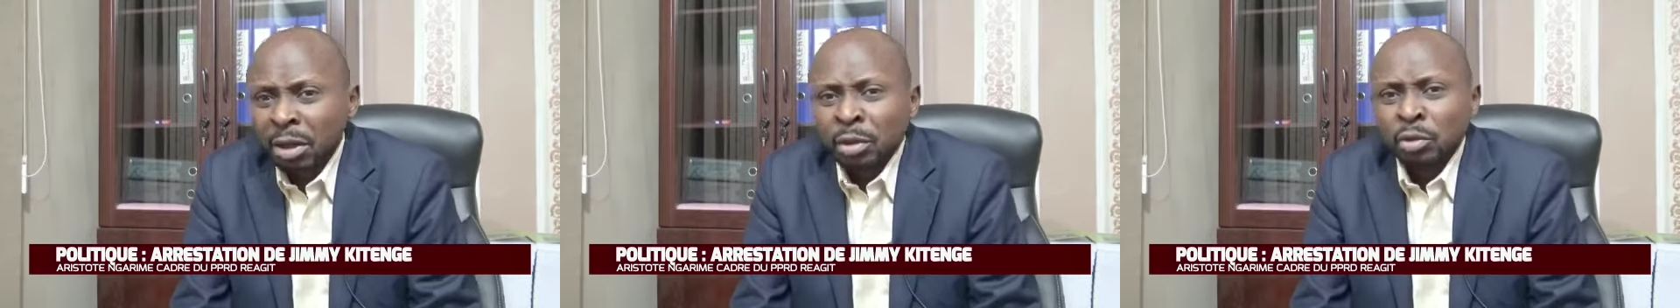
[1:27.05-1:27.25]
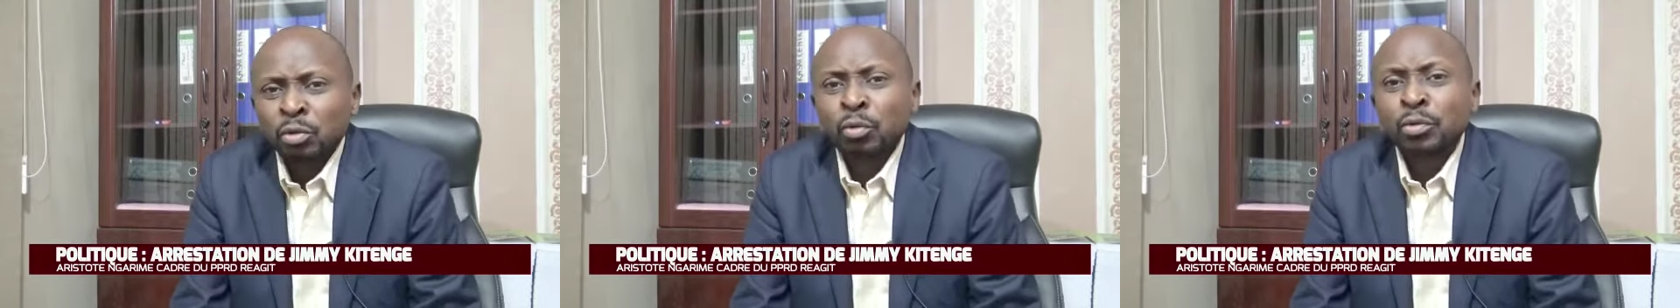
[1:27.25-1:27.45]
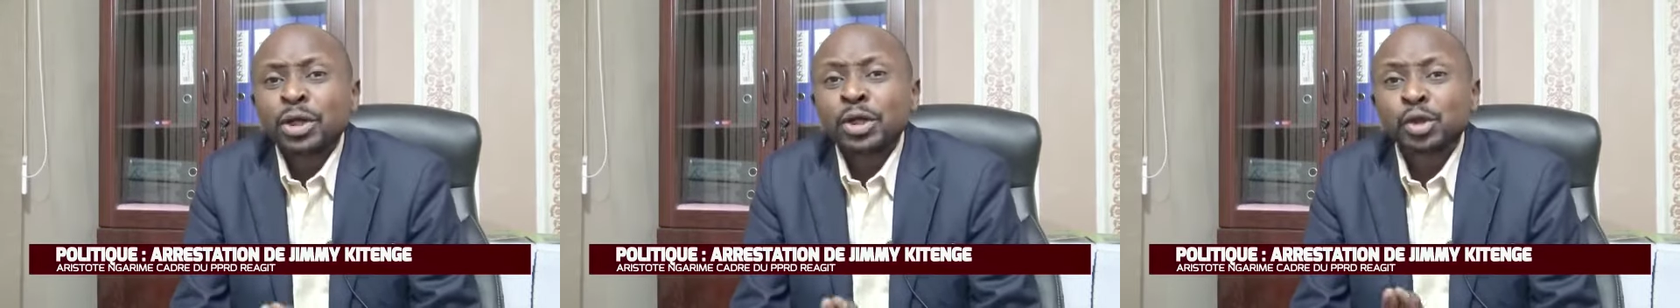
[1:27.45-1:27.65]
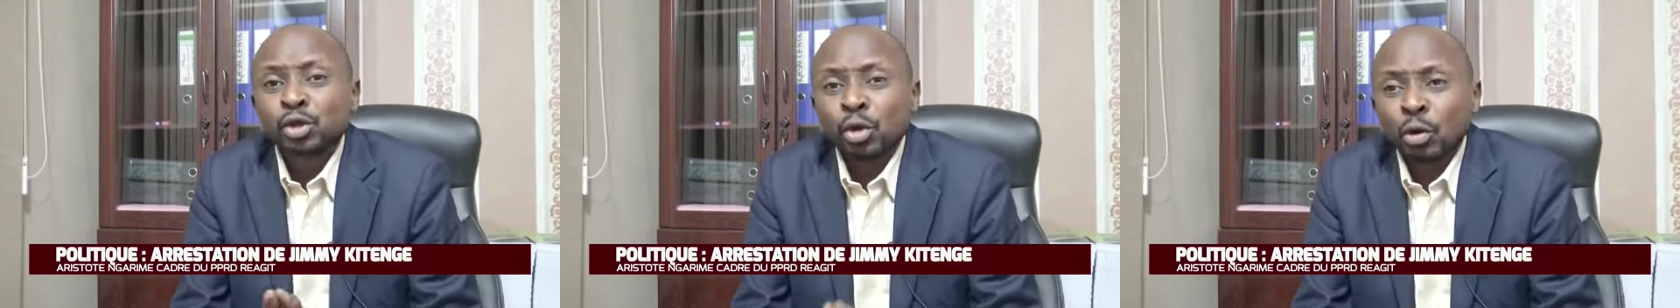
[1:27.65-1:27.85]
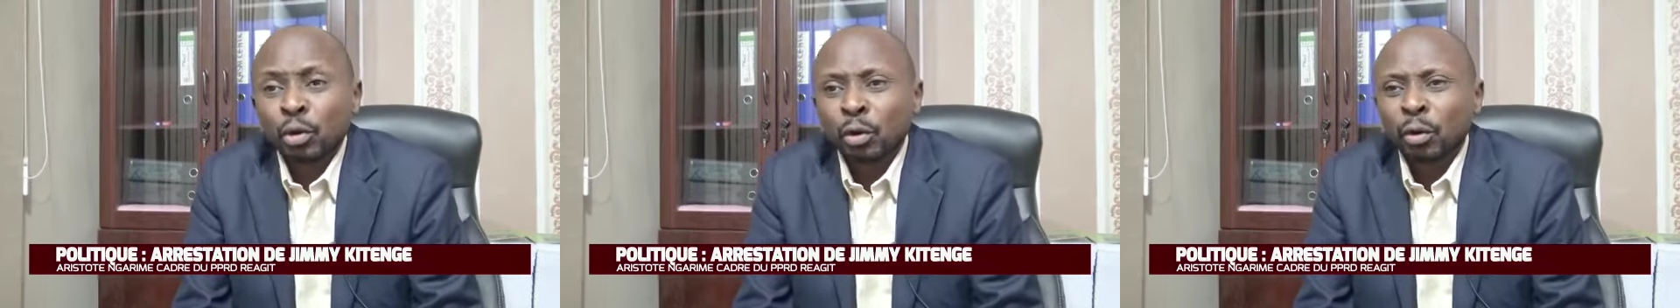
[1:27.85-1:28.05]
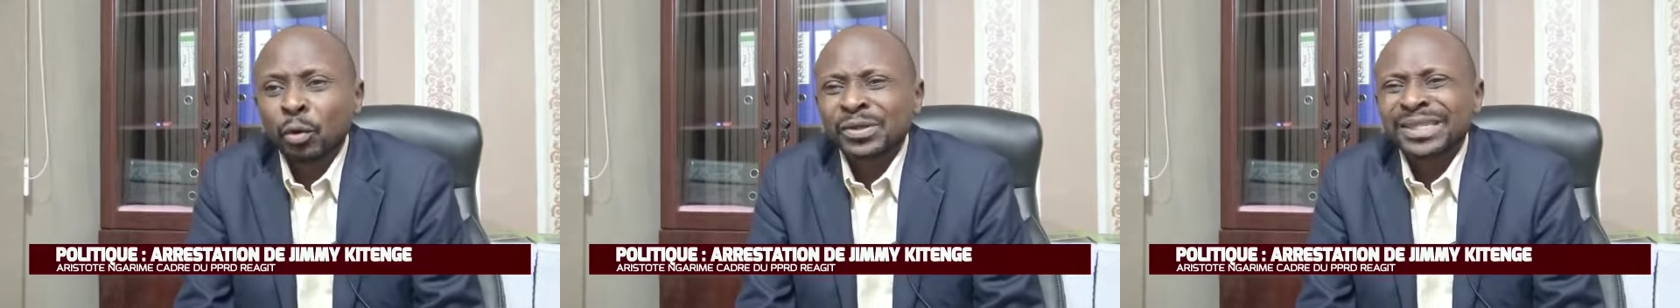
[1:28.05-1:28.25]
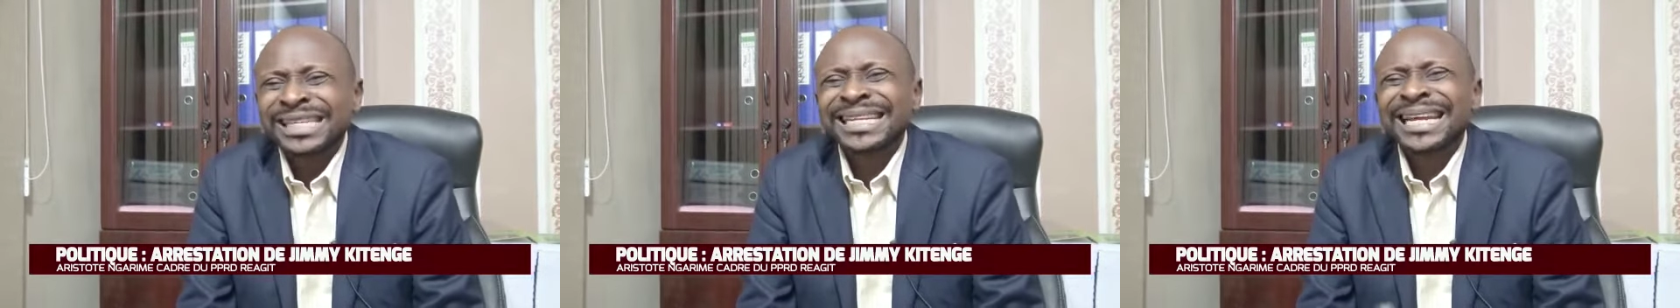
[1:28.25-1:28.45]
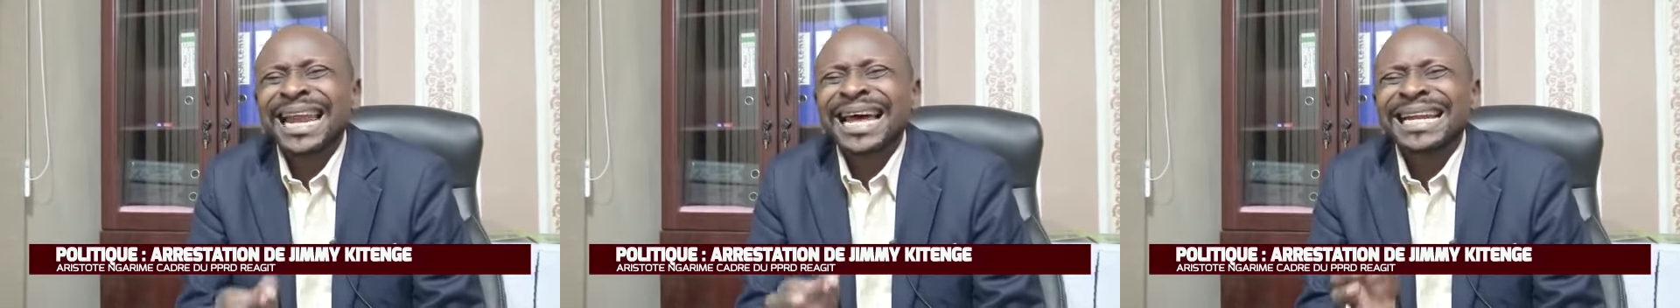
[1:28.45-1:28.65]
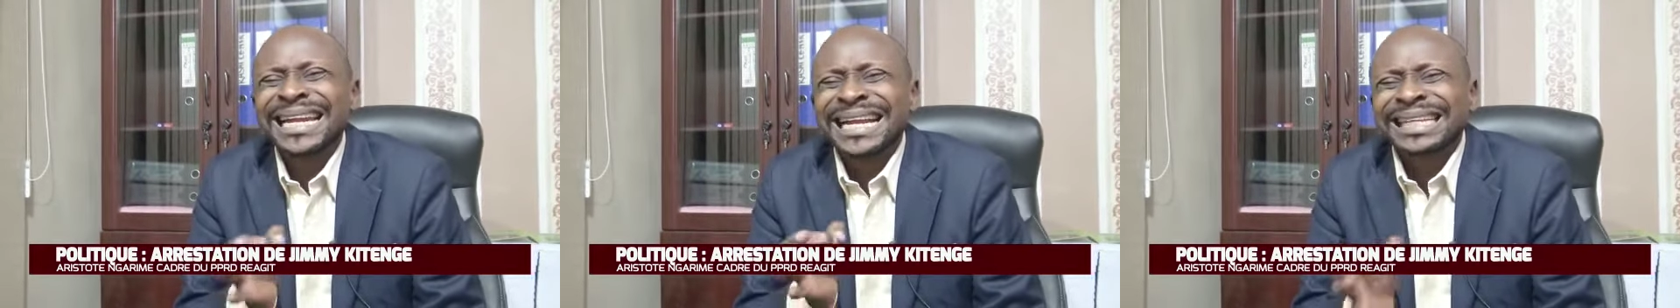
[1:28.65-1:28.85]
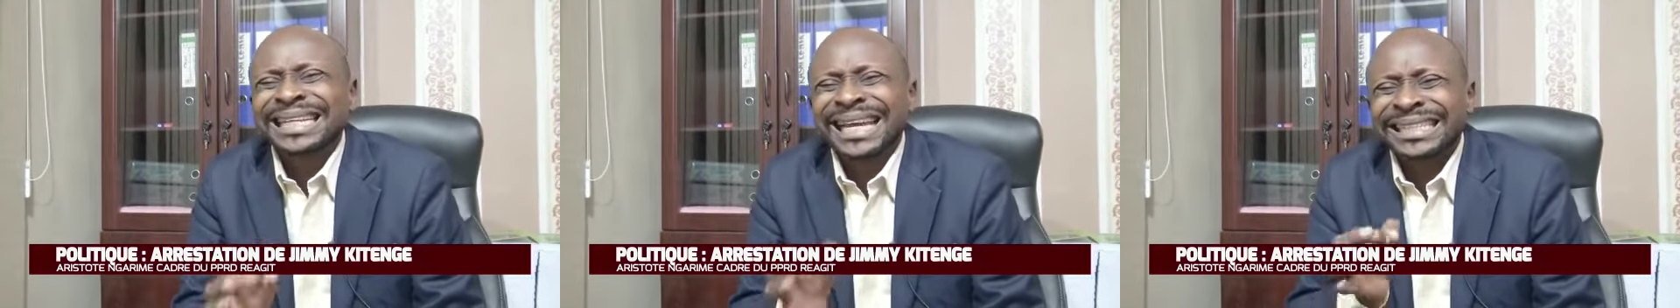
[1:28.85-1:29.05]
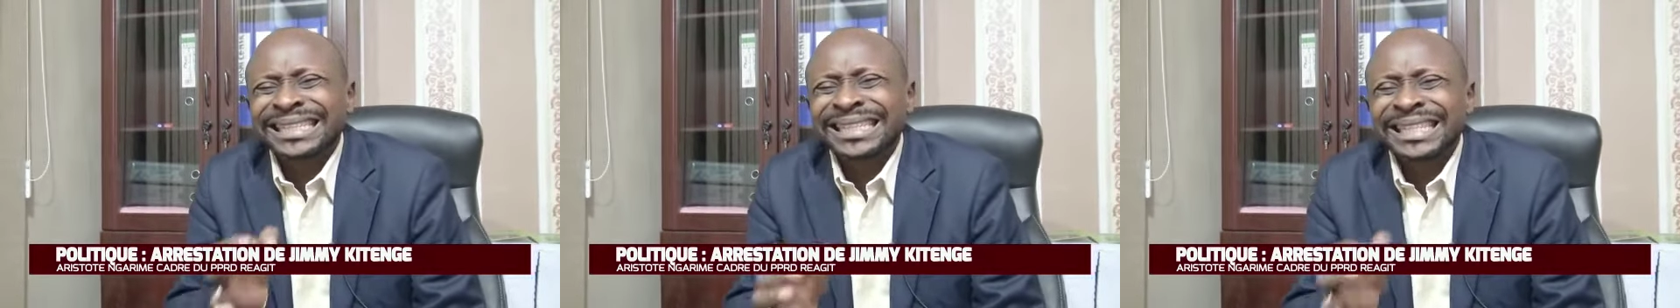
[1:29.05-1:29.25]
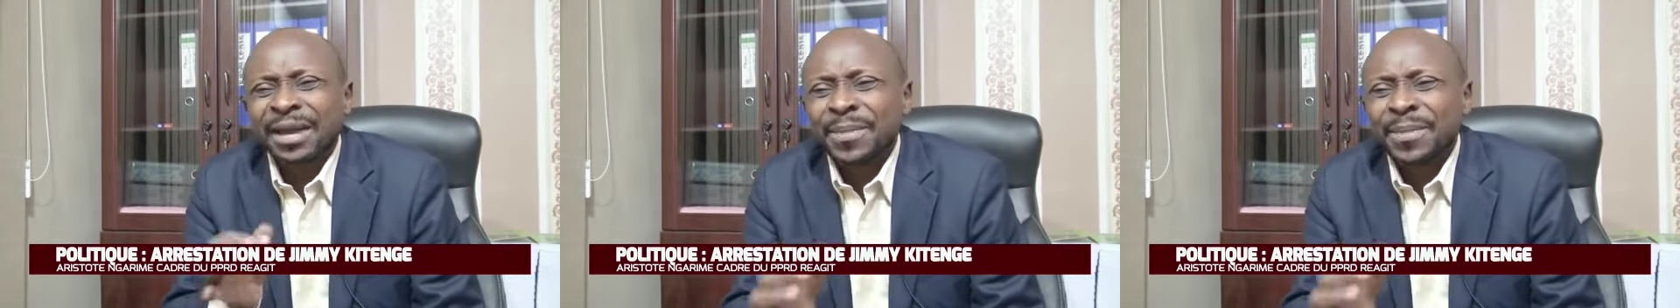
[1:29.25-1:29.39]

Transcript: Nous disons que c'est de la dictature